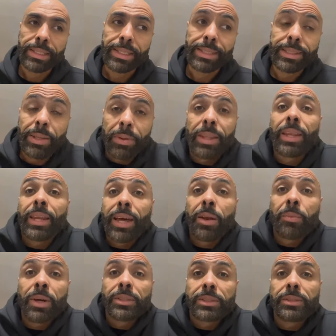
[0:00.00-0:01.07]
se venden
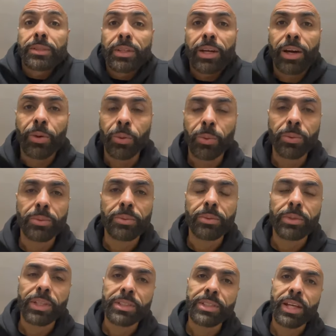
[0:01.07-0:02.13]
armas a un
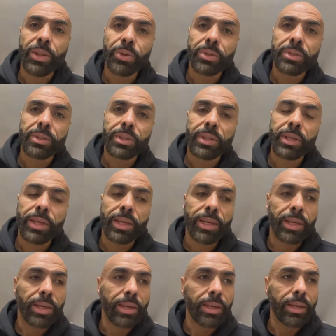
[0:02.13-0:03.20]
Estado
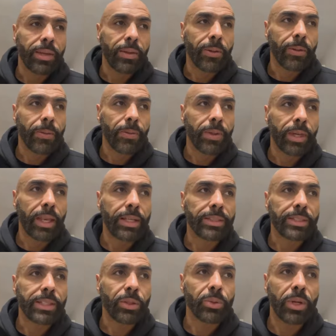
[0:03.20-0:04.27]
que que las
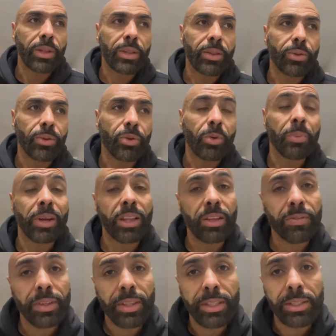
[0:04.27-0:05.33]
está utilizando no para
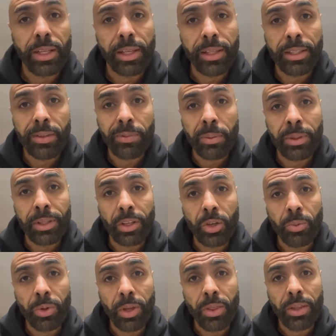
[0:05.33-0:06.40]
defenderse legítimamente,
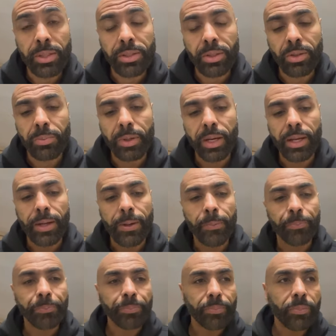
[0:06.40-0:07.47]
como dice, sino para
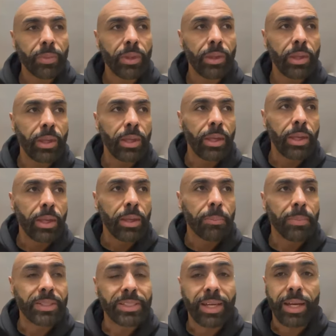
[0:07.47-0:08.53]

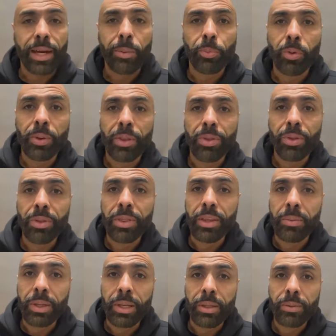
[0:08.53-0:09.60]
masacrar a población
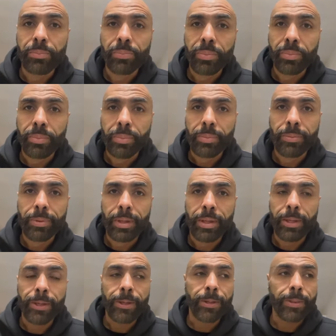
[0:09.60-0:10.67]
civil
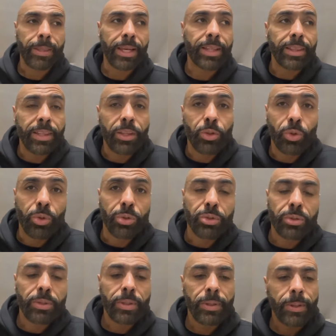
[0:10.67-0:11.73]
eh, delante de todos.
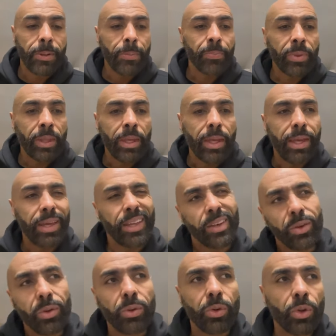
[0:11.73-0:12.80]
Eh,
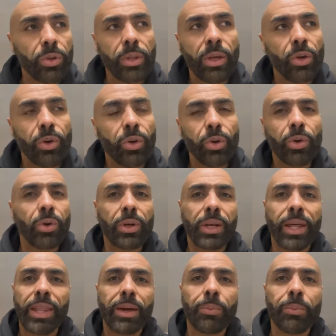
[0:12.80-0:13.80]
no tengo nada